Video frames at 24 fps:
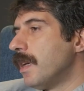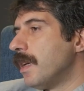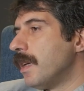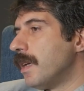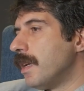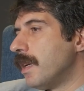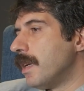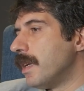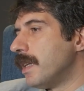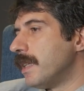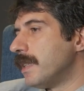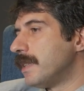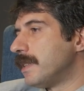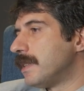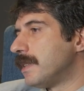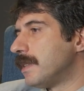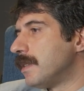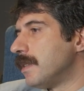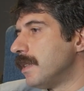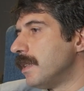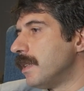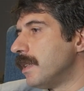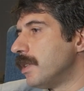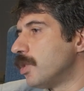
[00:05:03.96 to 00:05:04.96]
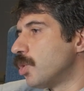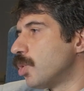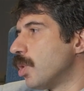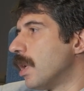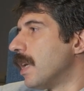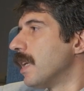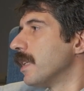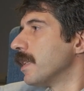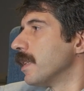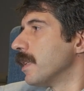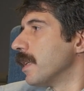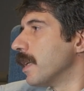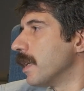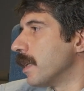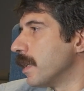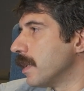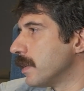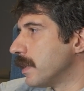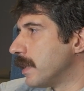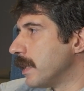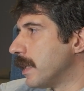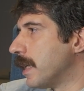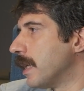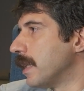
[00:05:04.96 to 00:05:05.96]
e, şu anda
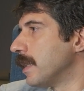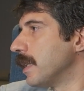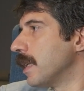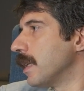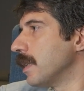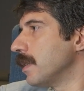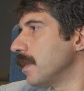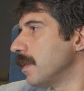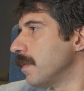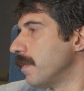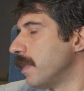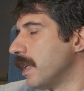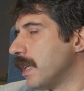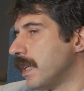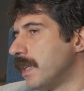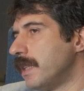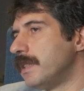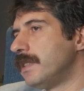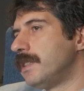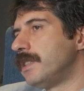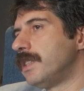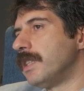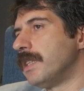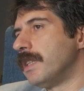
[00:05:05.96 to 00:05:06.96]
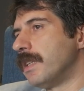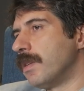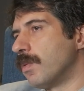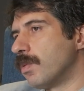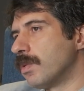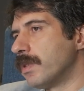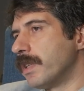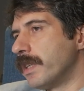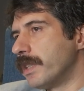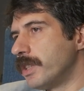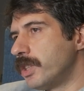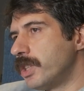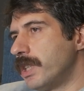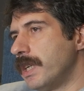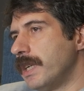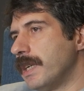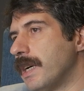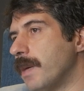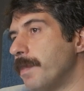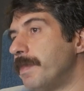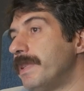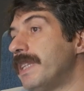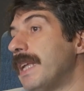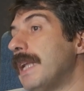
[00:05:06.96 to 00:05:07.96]
tıkanan ve kriz içinde olan şey
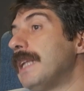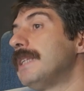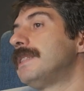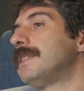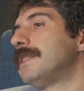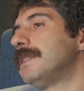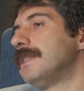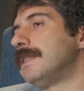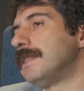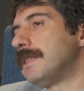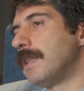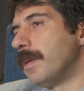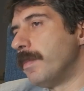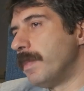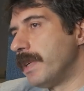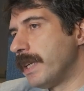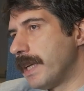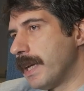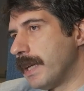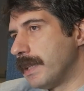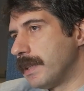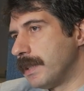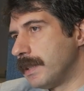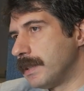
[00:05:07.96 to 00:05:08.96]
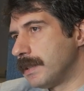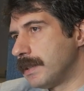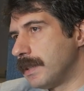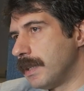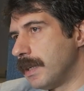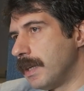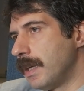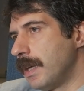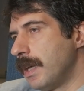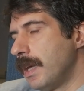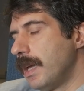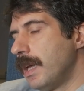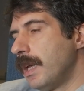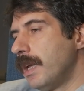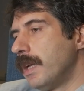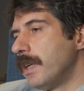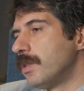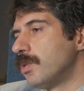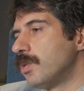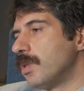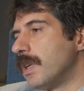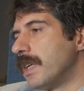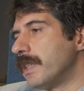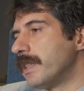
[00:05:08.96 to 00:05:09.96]
kapitalist sistemin kendisi.
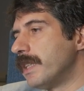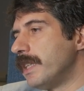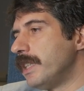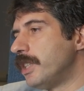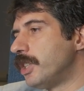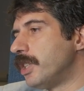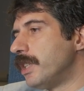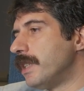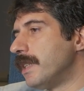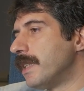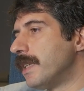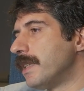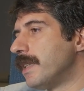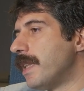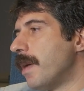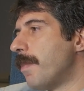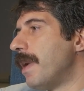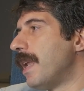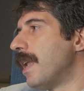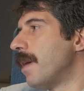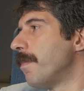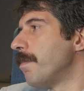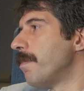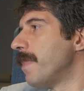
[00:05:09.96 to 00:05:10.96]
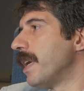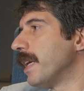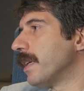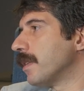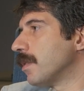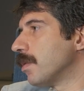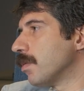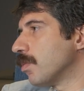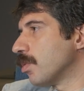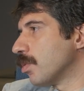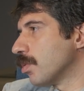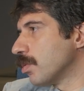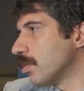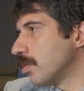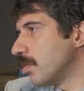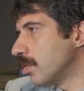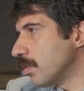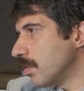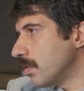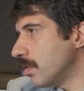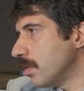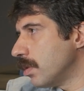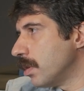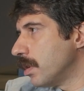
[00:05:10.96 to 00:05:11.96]
Şu anda içinde debelenmekte
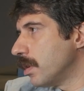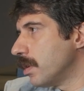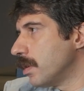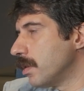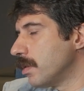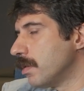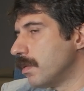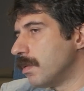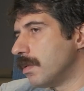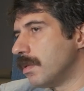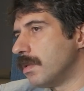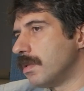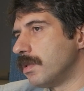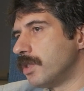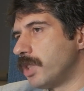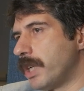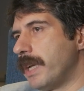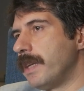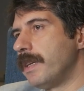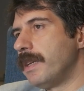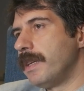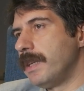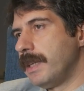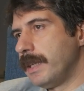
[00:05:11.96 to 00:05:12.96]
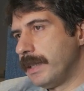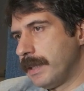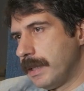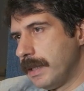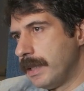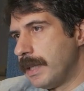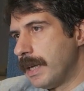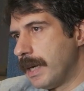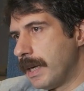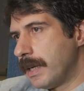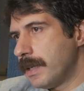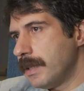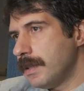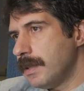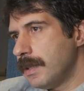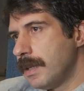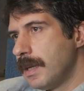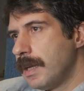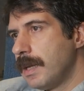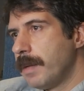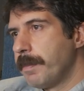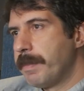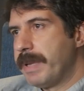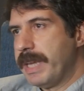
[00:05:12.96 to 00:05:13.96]
olduğu e, şey iktidarın
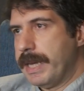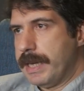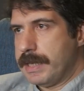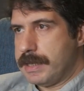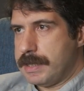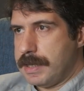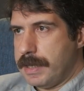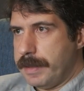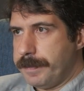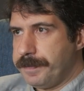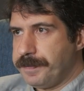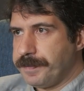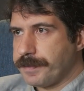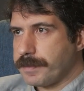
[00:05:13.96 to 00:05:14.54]
piyasa